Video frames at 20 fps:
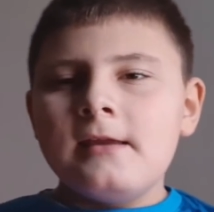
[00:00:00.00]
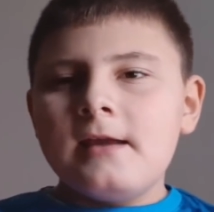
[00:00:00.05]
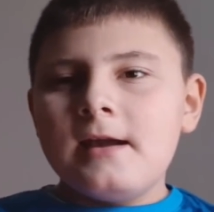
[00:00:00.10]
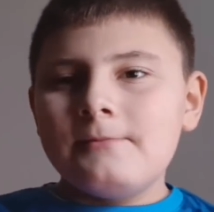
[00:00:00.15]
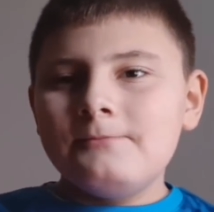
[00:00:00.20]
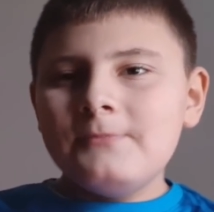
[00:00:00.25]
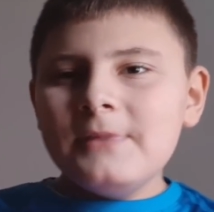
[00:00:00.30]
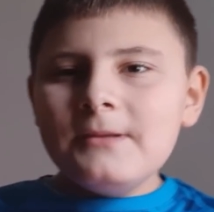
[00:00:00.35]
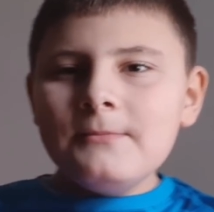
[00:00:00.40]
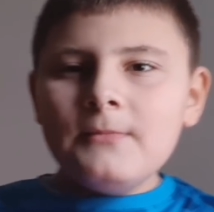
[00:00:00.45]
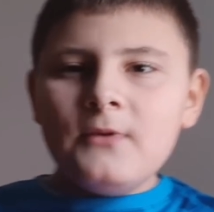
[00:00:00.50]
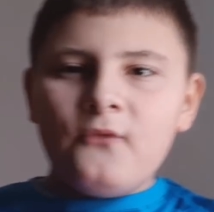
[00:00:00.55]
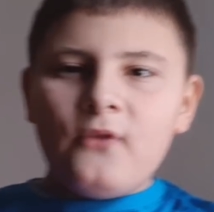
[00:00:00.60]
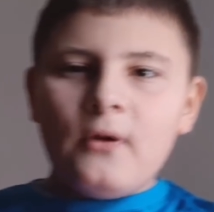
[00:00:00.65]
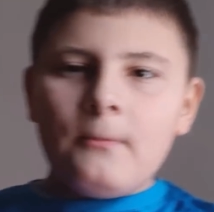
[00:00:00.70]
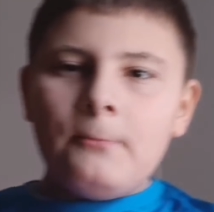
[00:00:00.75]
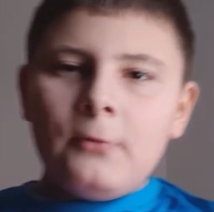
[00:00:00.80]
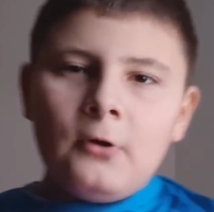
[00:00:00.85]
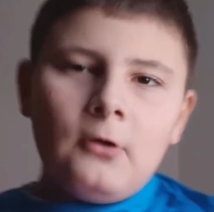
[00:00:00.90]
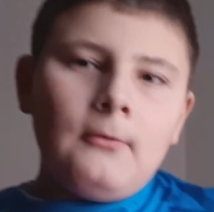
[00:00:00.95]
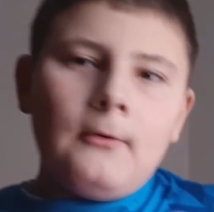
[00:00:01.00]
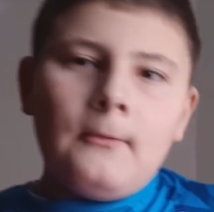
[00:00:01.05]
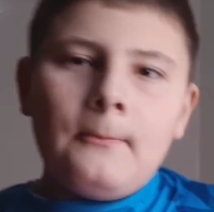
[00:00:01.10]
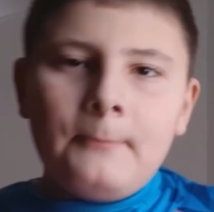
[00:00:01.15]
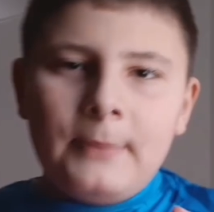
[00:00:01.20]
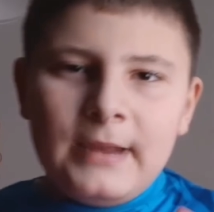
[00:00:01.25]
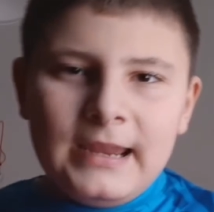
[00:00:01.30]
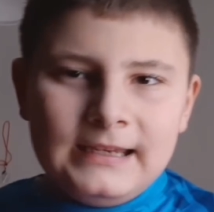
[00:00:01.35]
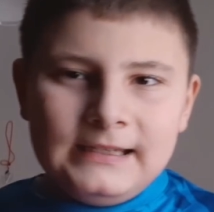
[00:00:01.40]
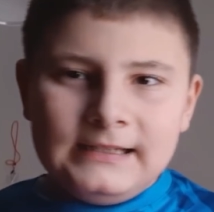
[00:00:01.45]
a me mi fa proprio
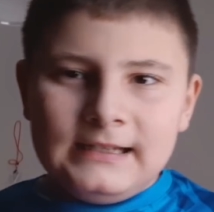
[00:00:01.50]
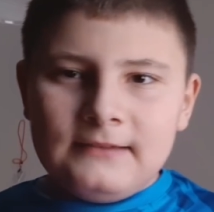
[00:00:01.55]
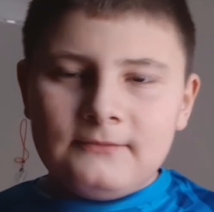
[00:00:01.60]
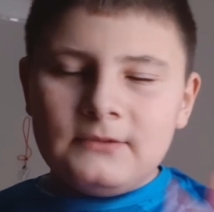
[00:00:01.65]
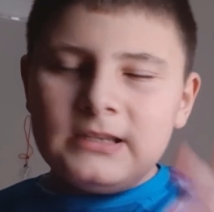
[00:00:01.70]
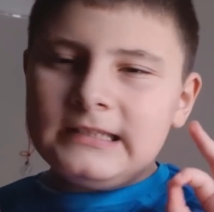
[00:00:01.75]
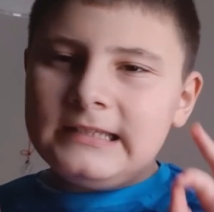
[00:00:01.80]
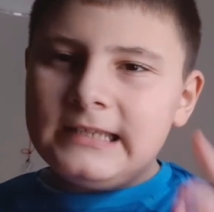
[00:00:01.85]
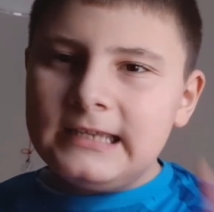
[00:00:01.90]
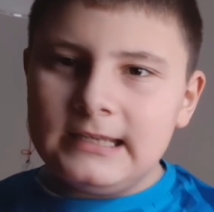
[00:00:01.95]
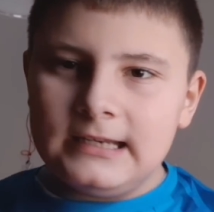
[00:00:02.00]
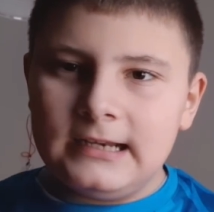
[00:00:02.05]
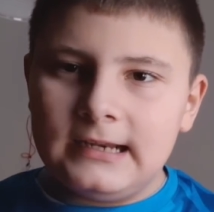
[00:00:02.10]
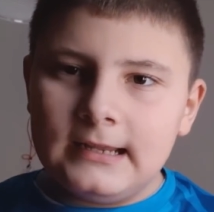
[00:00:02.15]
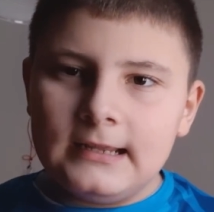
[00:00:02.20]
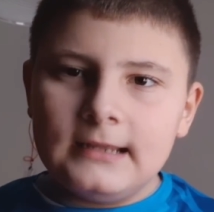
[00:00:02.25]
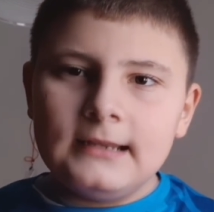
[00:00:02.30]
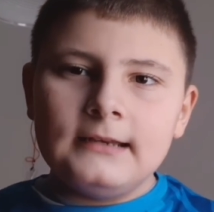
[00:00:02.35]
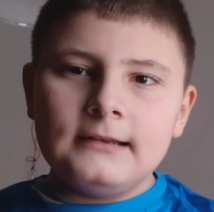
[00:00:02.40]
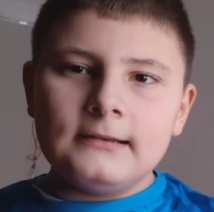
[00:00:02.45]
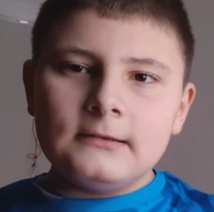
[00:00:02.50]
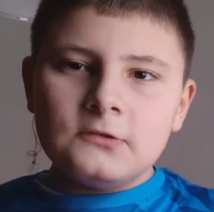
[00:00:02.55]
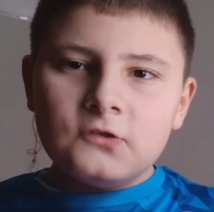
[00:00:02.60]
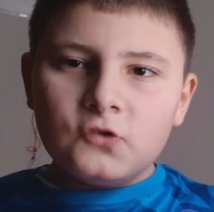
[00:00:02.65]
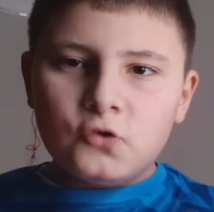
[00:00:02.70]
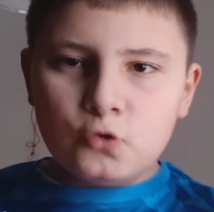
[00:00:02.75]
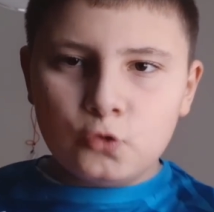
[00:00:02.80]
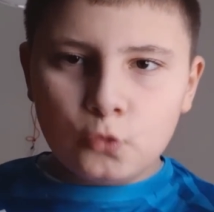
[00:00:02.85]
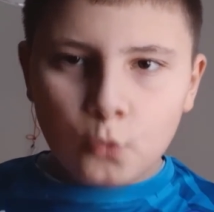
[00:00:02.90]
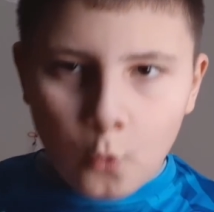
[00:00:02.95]
pena vedere
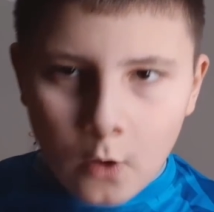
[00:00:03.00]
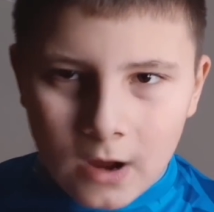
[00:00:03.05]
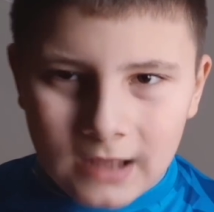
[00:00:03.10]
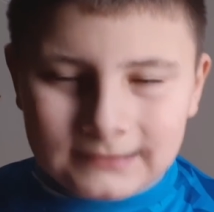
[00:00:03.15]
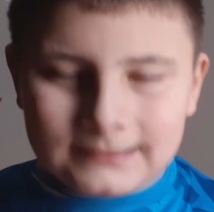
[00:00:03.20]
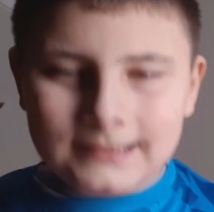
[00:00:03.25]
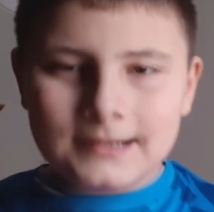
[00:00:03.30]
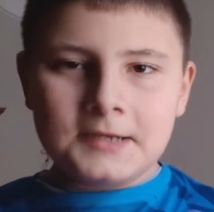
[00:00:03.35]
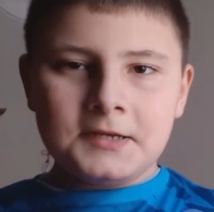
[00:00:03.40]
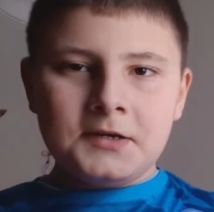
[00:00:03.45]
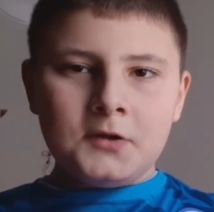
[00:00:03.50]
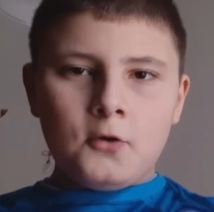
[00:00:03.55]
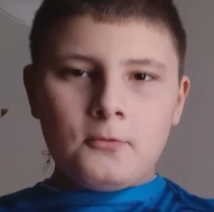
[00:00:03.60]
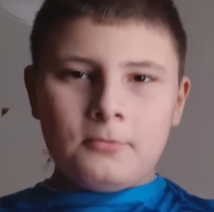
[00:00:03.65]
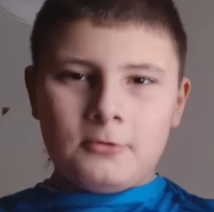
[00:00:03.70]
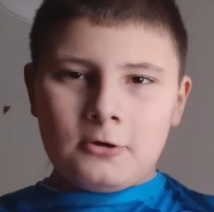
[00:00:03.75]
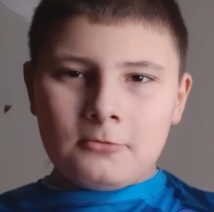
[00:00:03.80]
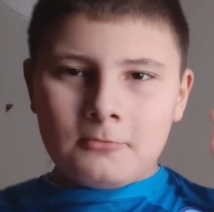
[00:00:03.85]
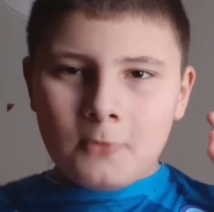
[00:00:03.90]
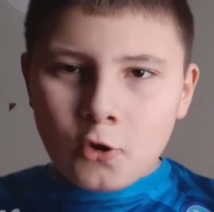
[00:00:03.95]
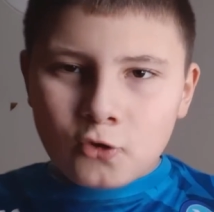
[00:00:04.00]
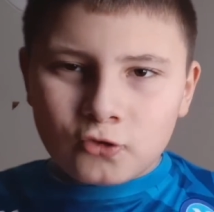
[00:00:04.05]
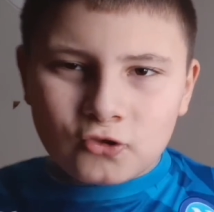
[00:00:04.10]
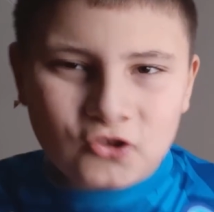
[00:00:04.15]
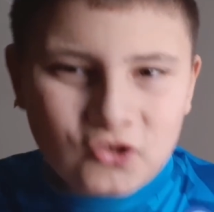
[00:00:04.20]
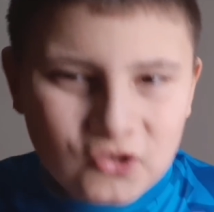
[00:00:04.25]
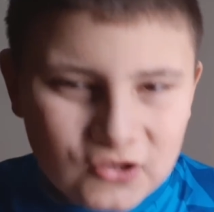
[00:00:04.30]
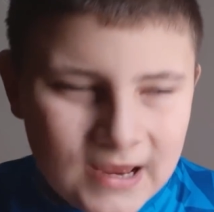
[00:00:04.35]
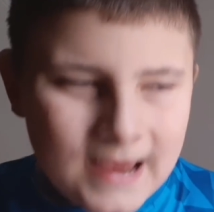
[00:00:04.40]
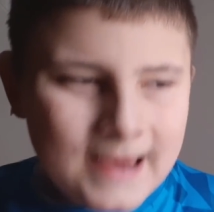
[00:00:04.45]
squadre
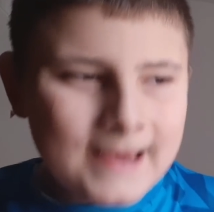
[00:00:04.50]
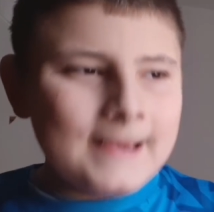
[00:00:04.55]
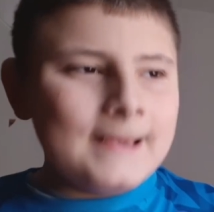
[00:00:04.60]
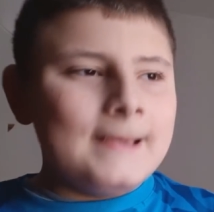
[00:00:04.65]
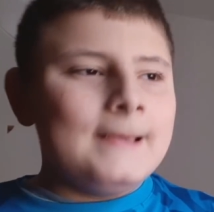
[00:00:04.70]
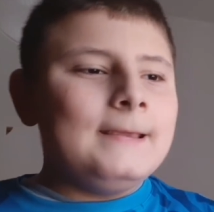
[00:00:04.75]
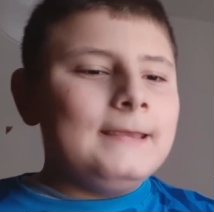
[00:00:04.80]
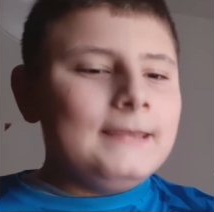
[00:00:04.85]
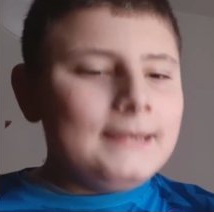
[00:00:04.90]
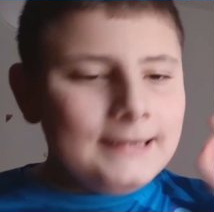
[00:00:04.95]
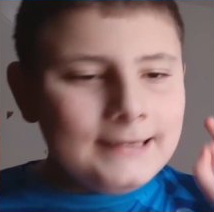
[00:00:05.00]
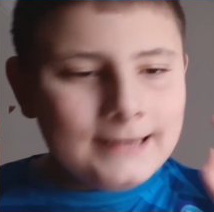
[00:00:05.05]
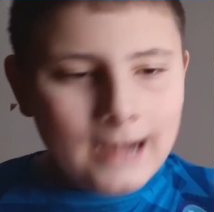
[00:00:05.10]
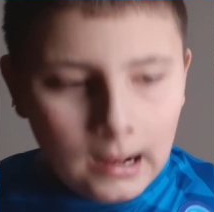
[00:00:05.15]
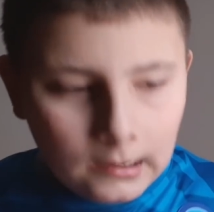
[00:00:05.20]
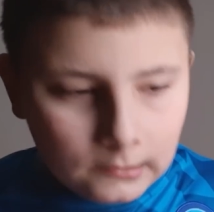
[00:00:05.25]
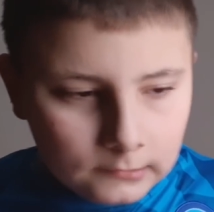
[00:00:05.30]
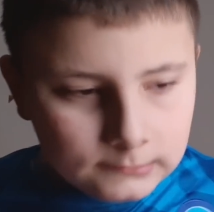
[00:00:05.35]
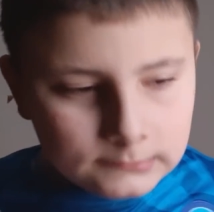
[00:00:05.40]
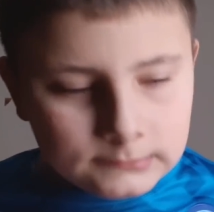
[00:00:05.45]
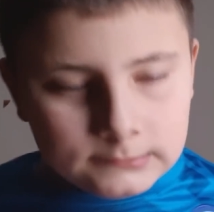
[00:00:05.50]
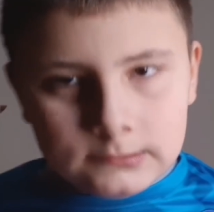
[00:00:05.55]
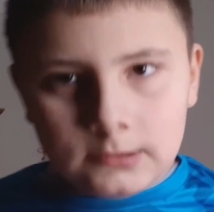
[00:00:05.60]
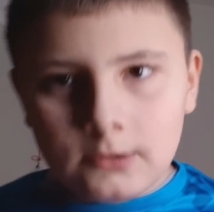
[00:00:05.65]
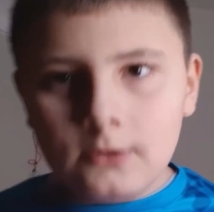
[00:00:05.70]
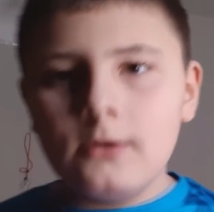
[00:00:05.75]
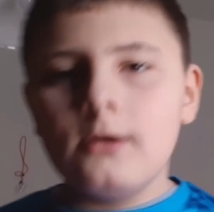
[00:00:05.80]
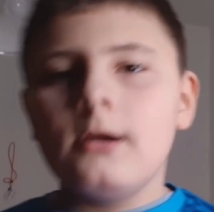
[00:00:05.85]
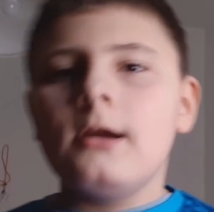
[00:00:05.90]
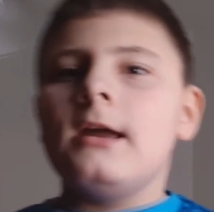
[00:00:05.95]
neopromosse in
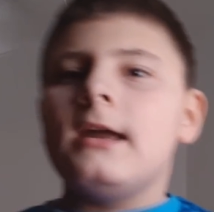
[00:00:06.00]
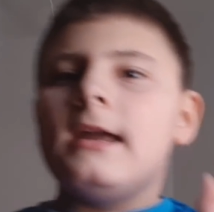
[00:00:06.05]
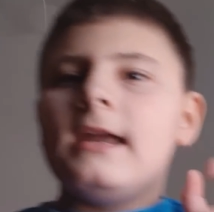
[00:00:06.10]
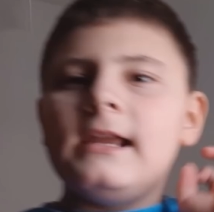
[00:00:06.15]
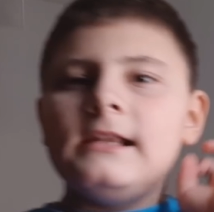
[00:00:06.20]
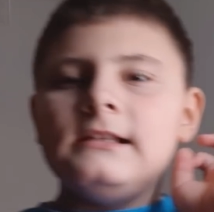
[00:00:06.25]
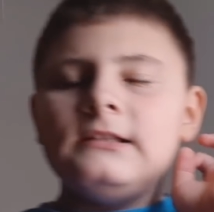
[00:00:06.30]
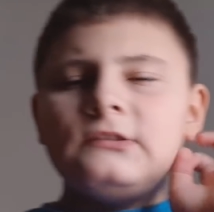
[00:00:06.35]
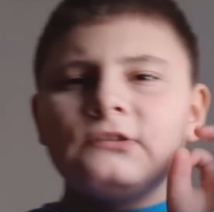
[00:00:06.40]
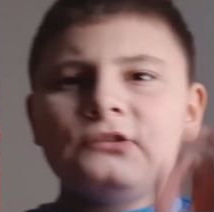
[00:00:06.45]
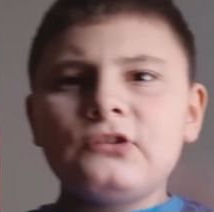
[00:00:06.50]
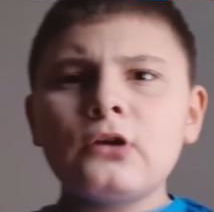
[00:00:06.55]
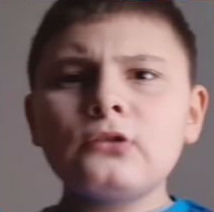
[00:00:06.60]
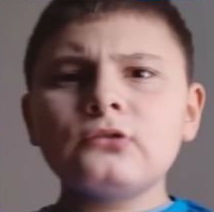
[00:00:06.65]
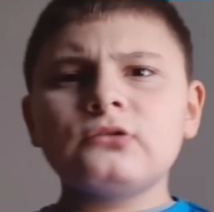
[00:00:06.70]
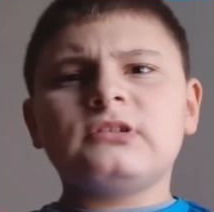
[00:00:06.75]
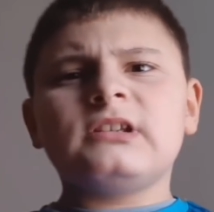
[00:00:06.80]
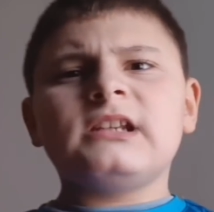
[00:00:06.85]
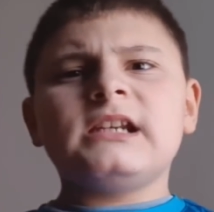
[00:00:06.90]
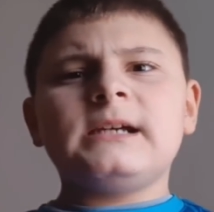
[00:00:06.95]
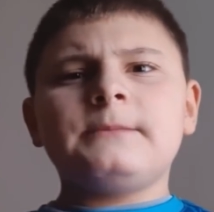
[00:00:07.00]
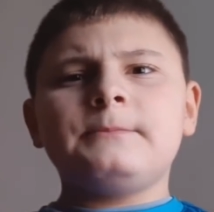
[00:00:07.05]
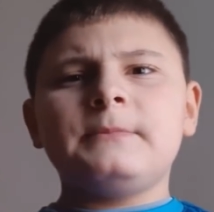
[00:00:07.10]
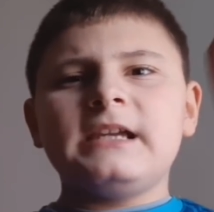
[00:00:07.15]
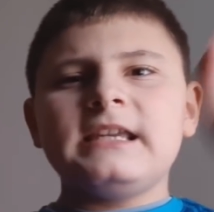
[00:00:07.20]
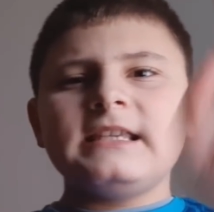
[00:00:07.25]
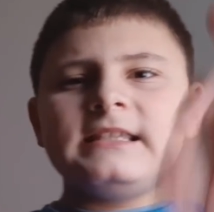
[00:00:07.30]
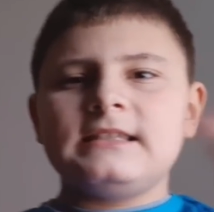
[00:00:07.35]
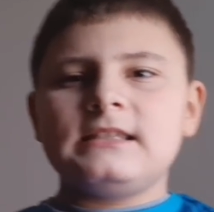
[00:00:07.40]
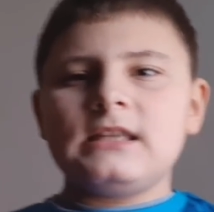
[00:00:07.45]
alto e il Tottenham
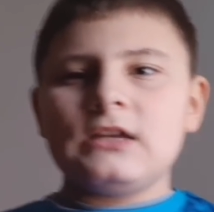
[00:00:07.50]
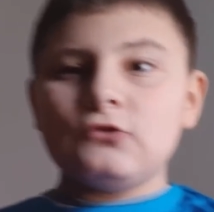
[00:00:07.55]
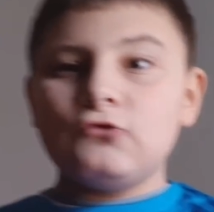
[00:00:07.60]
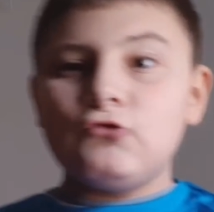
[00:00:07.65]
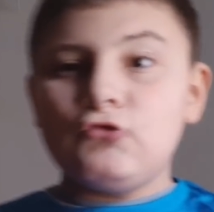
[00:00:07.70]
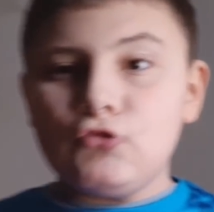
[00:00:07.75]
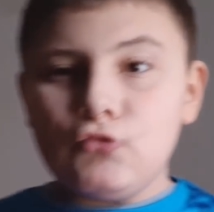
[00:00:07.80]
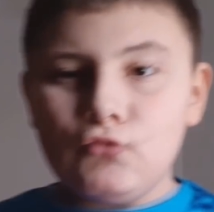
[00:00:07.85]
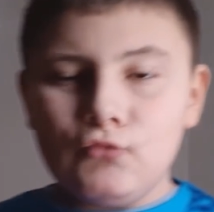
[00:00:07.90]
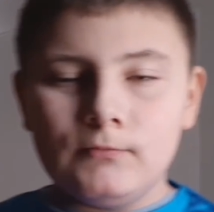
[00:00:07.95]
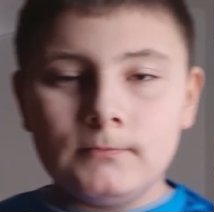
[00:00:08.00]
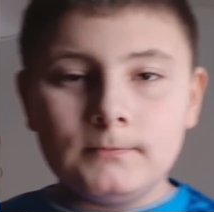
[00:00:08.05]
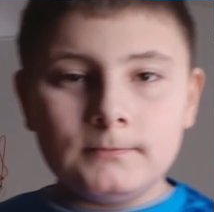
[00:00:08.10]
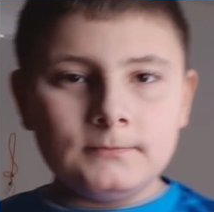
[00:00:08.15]
che sta giù.